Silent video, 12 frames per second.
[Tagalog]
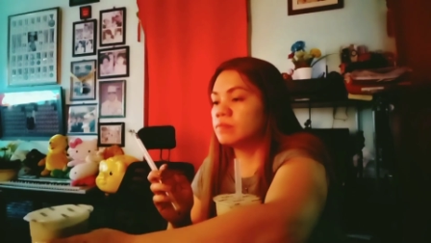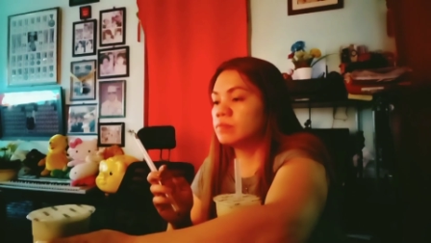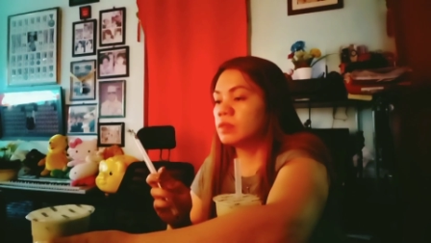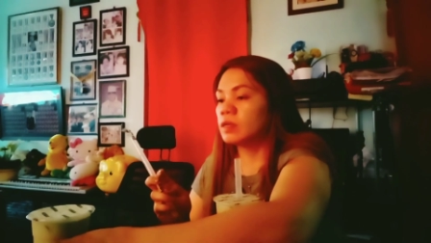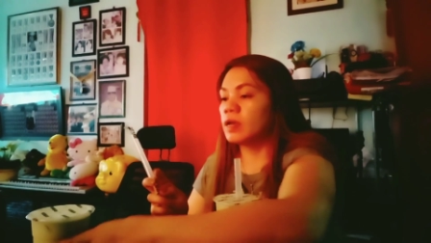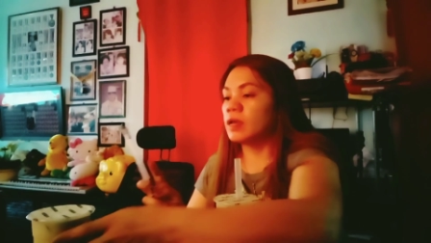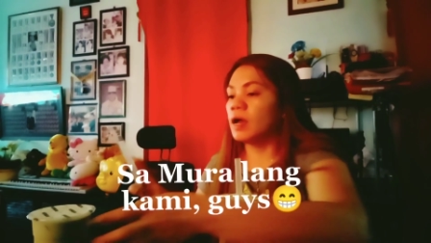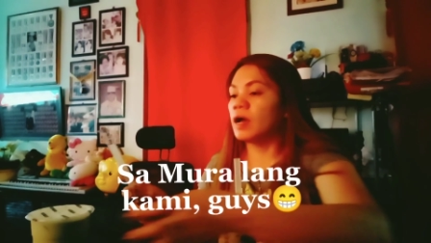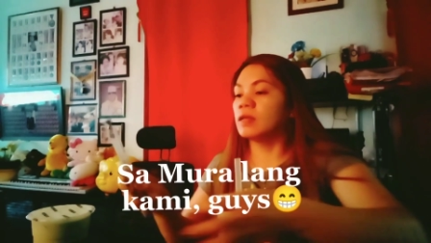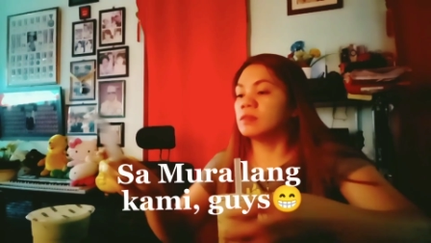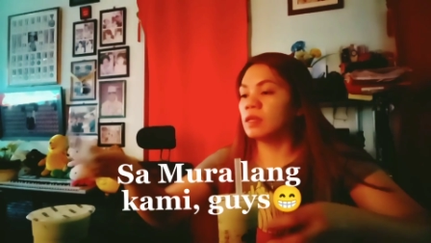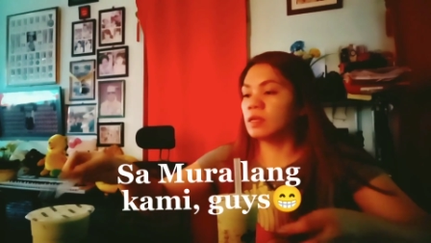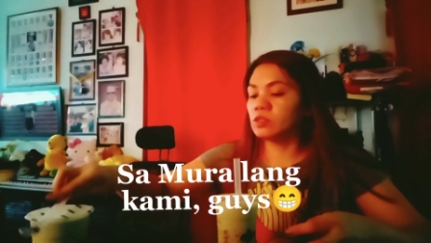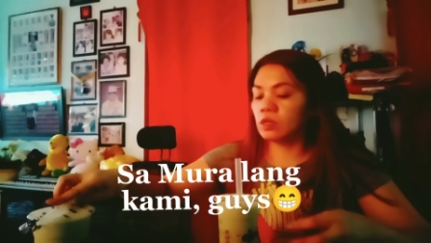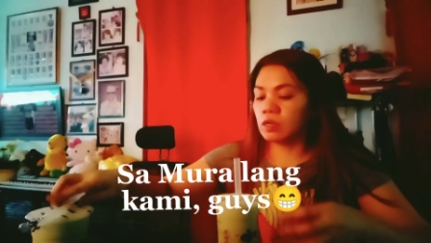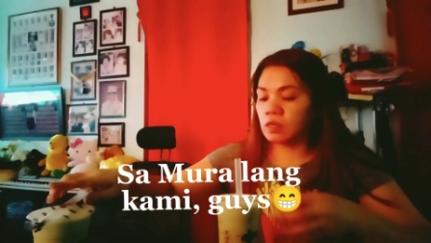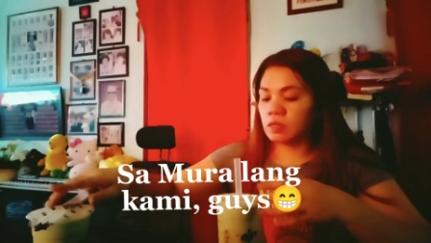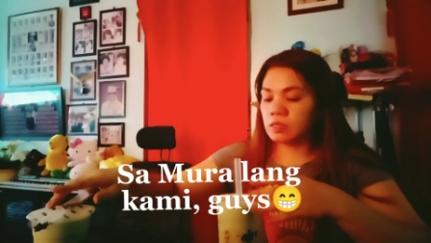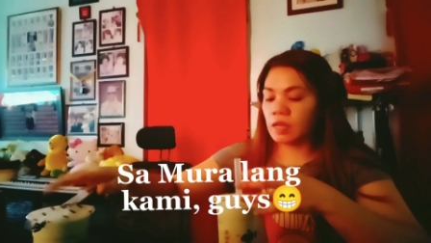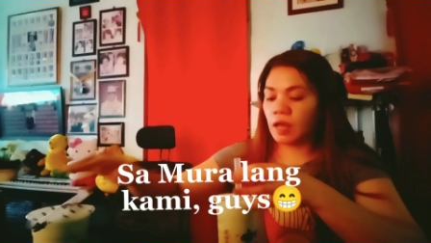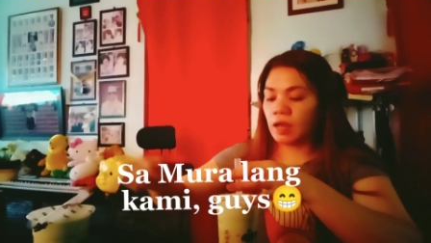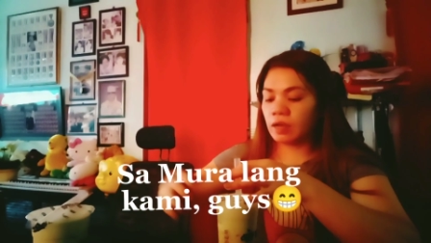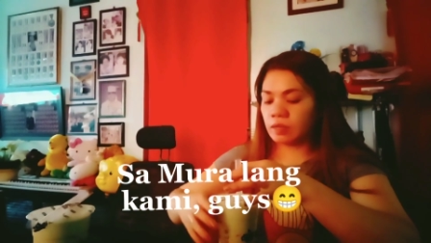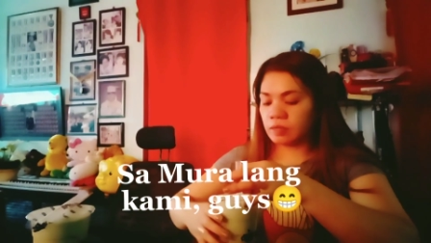kay ate tsaka sa
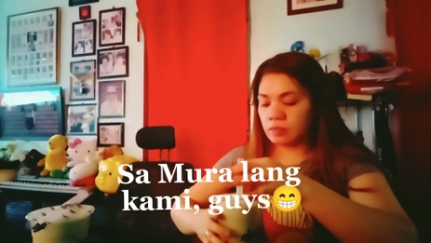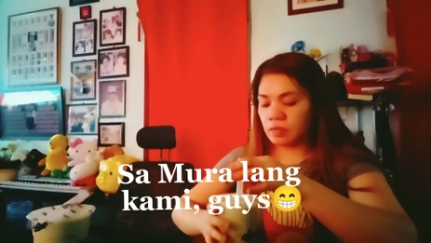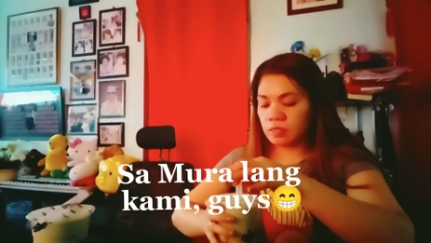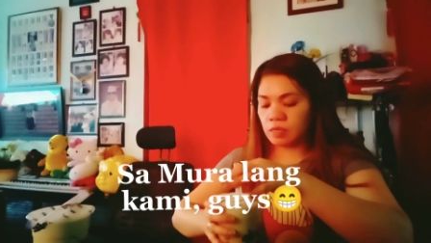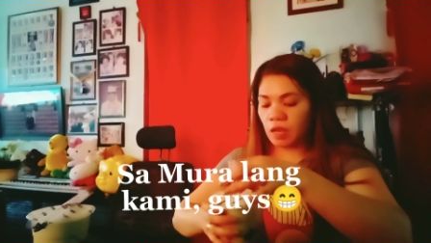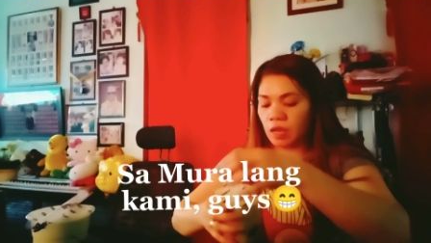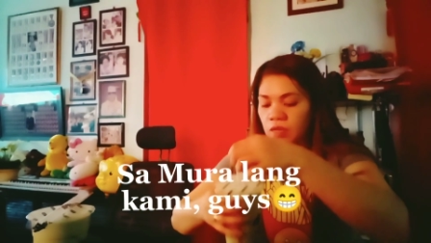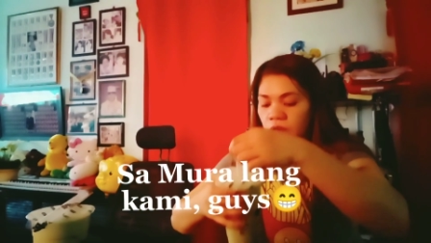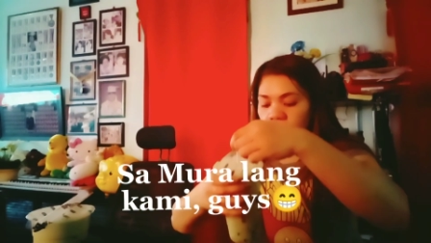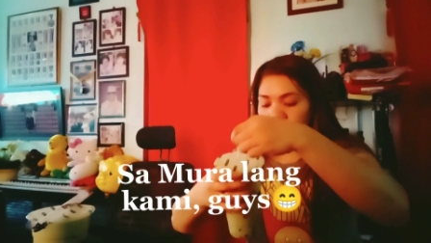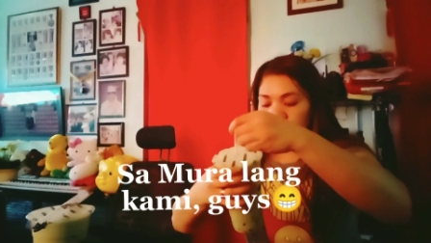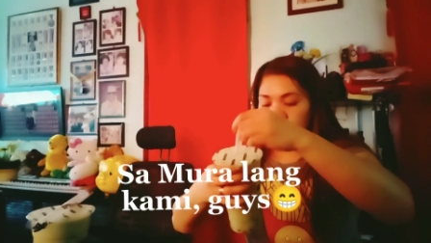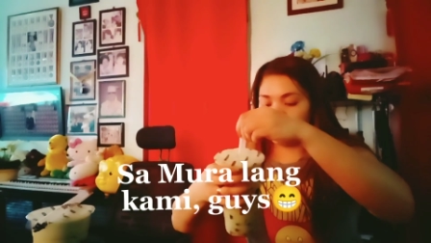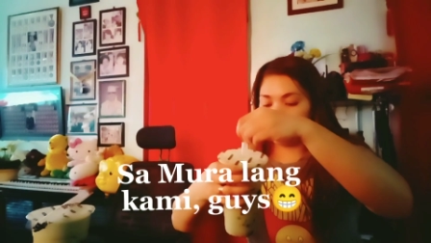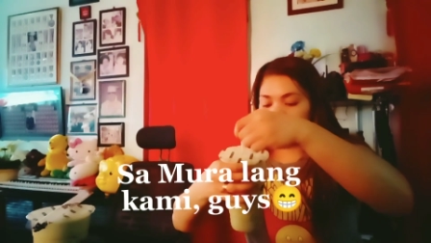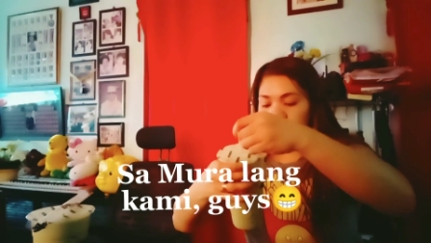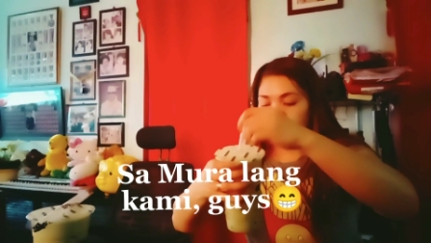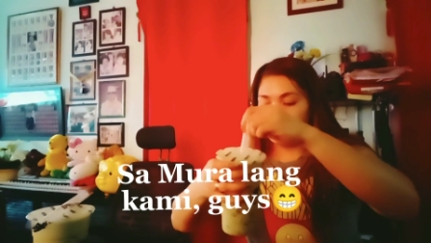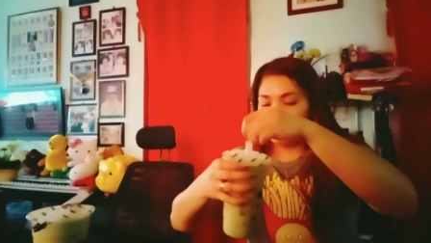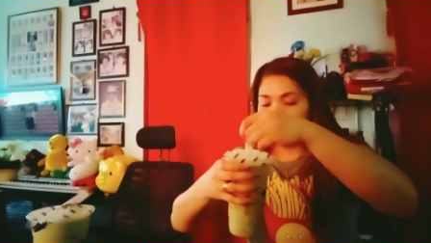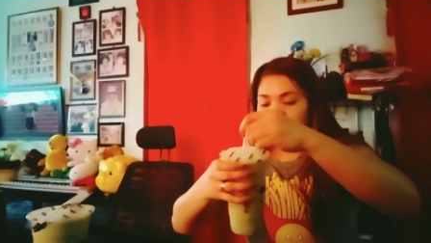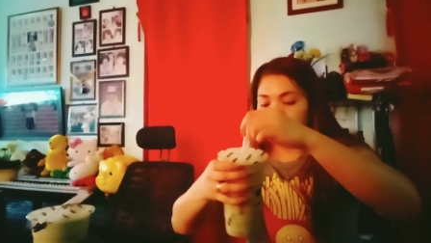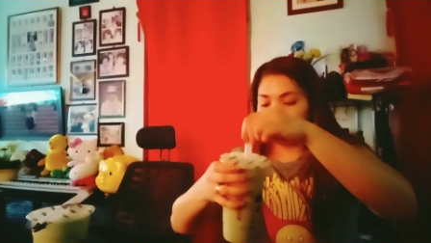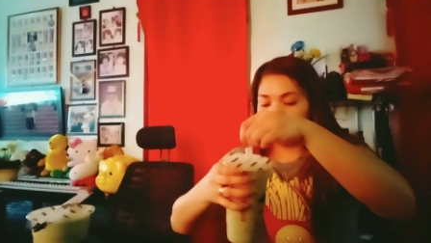akin. Kasi ayaw ni
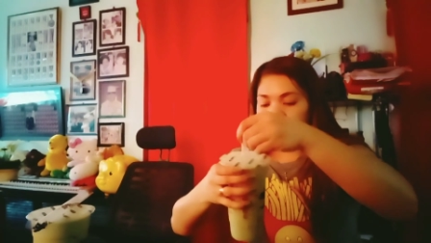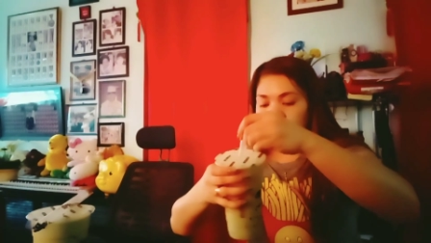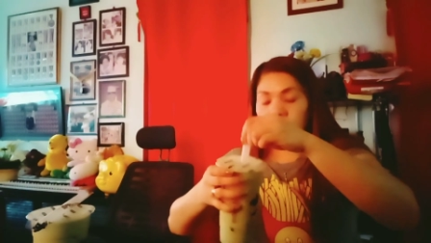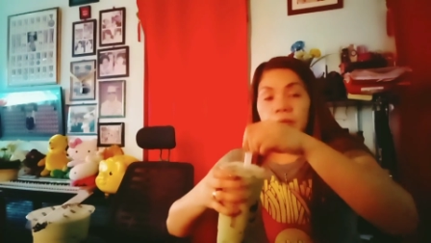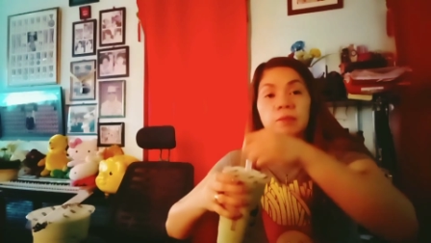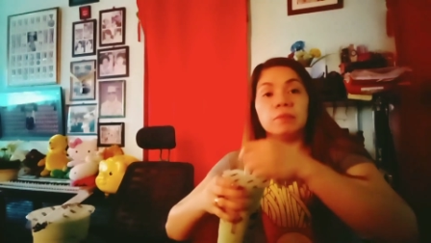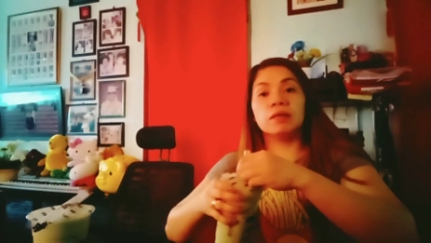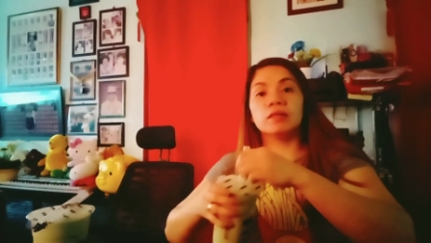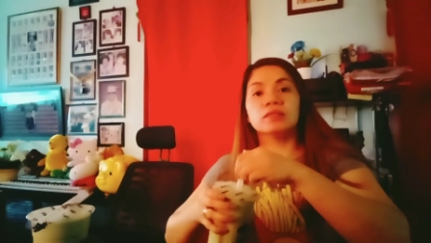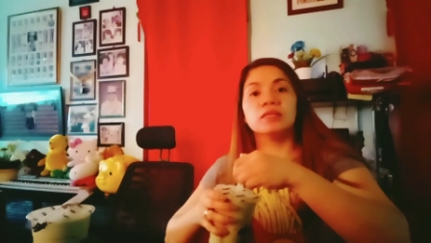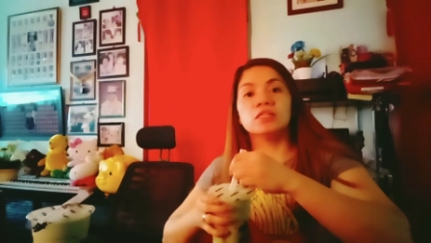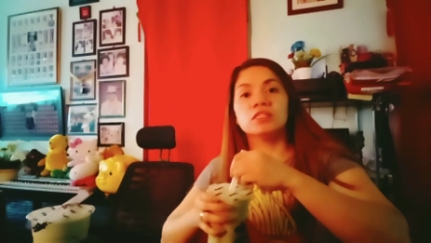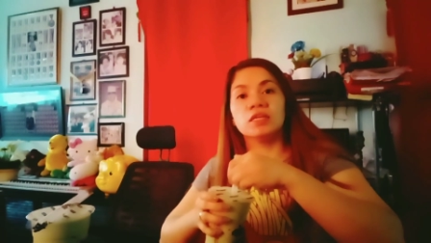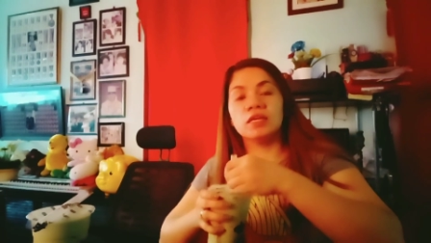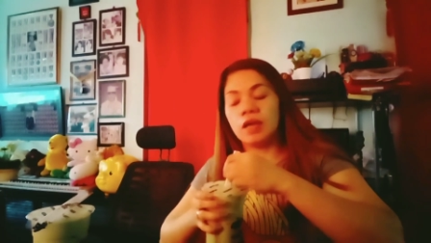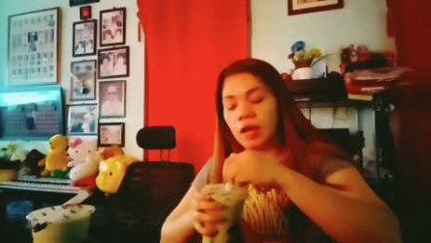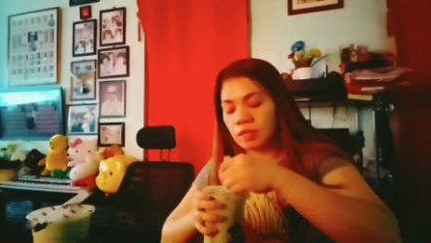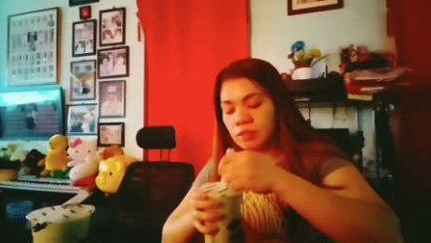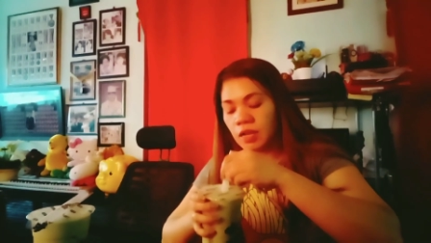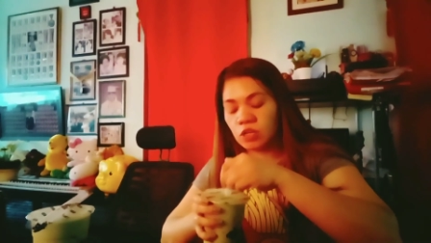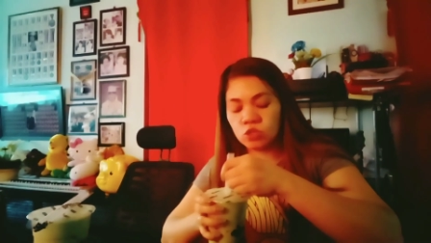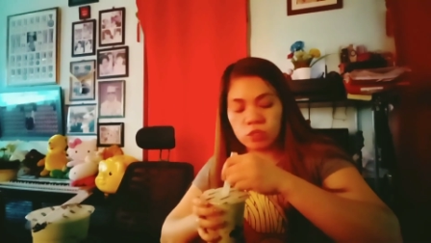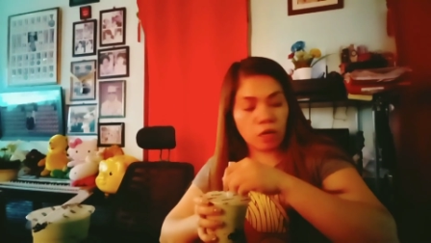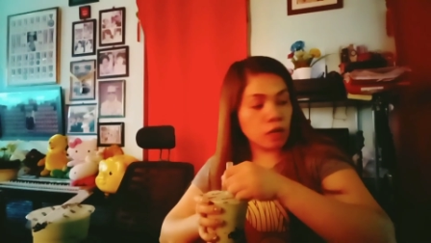hindi nagmi-milk tea si
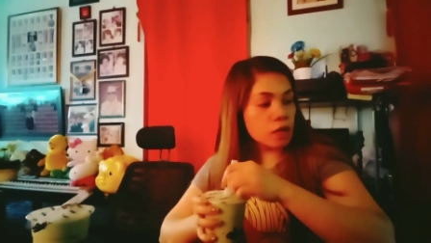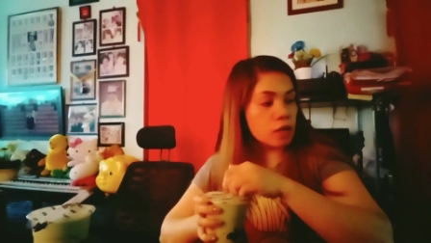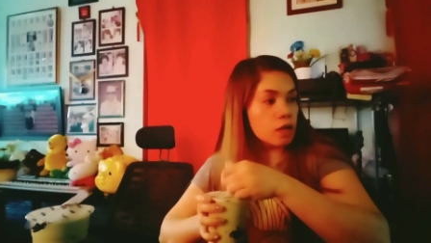Atasha.